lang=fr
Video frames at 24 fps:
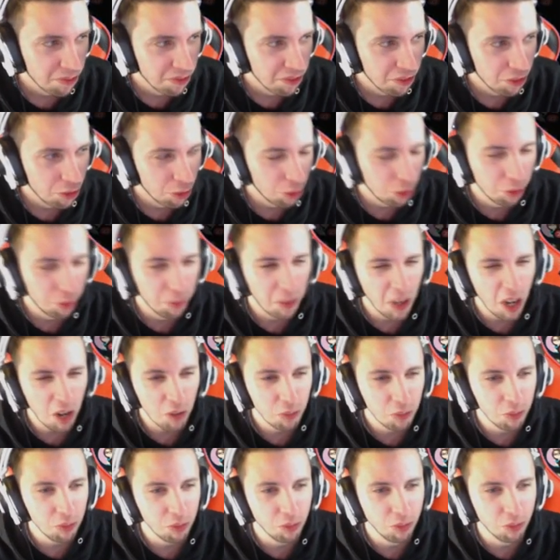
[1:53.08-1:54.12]
je trouve pas
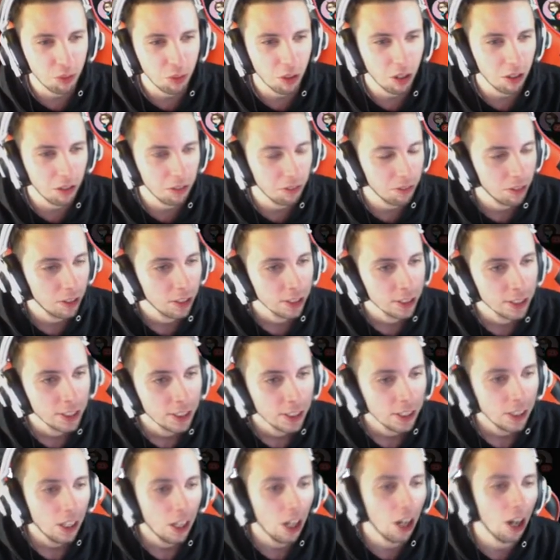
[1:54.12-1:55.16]
ouf ouf quoi.
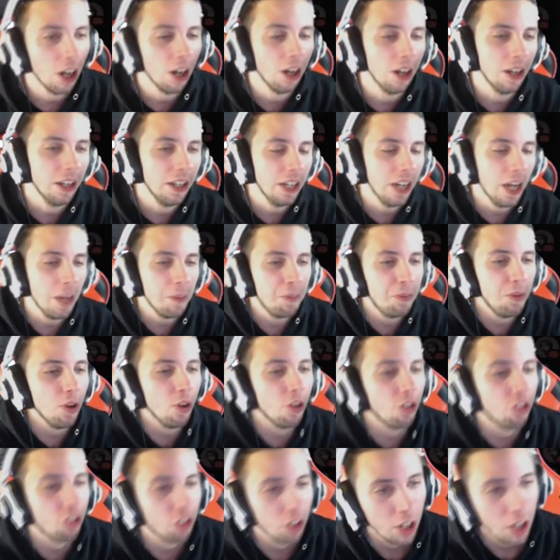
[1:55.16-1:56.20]
Euh, la
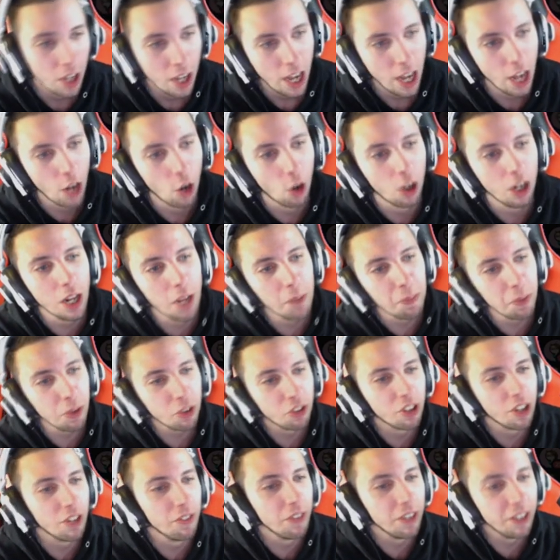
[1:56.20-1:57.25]
pioche. Alors la
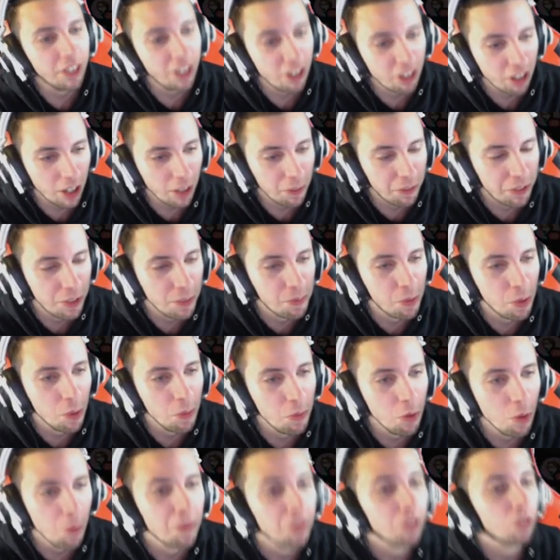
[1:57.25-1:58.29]
pioche elle va déjà un petit peu
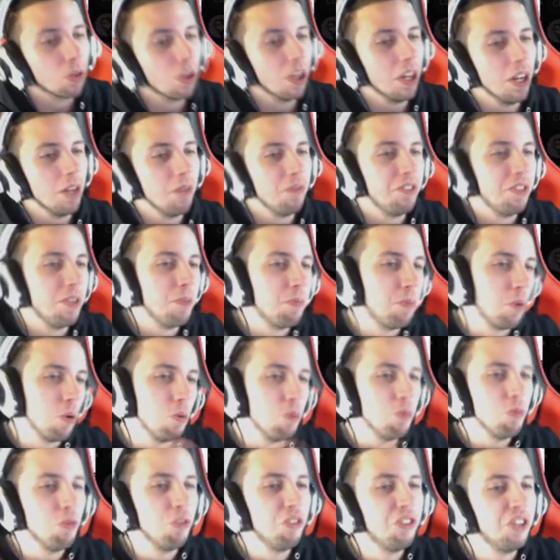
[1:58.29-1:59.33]
mieux parce qu'elle est un petit peu
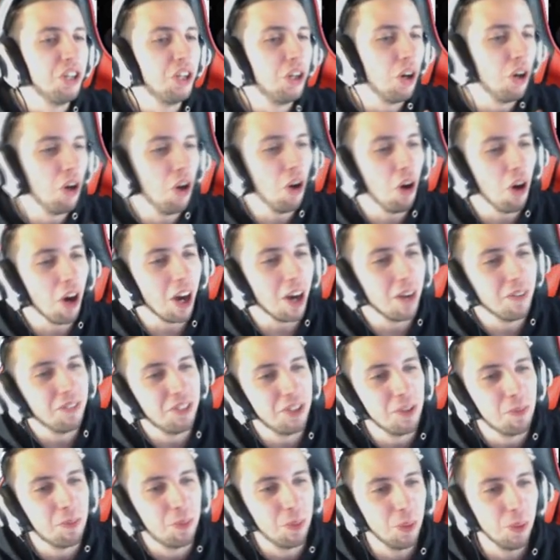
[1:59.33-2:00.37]
multicolore, un
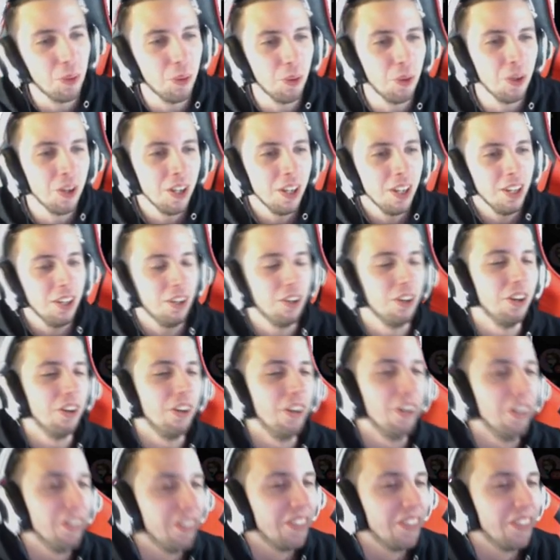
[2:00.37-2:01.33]
petit peu euh,